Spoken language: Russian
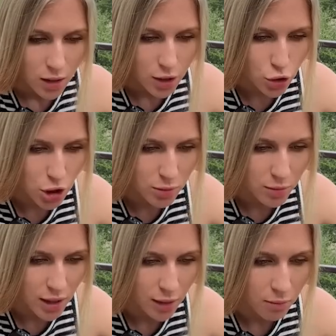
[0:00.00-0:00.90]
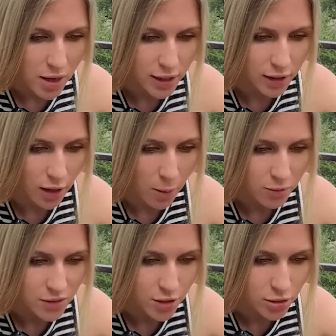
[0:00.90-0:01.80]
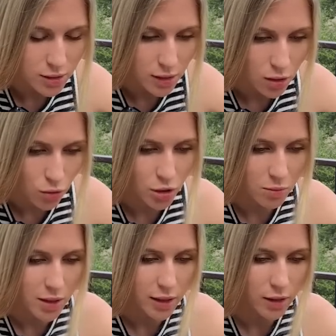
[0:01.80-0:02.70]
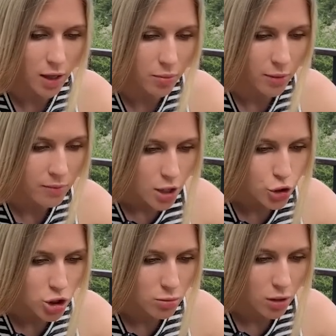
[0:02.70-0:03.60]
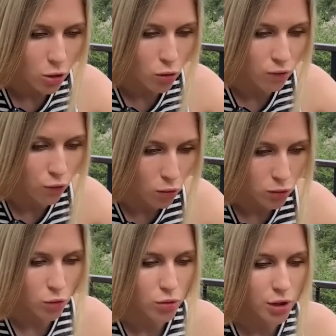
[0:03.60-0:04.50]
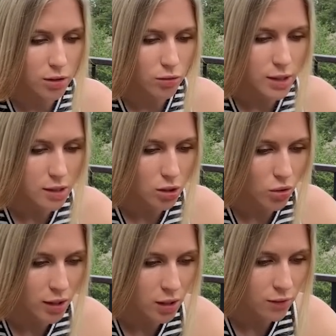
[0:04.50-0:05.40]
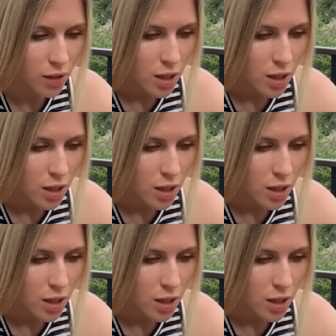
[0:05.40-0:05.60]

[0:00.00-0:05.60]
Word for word: Хочу, чтобы мне market cap высвечивался, какой у них market cap. Хочу, чтобы какой volume у них, у этих токенов.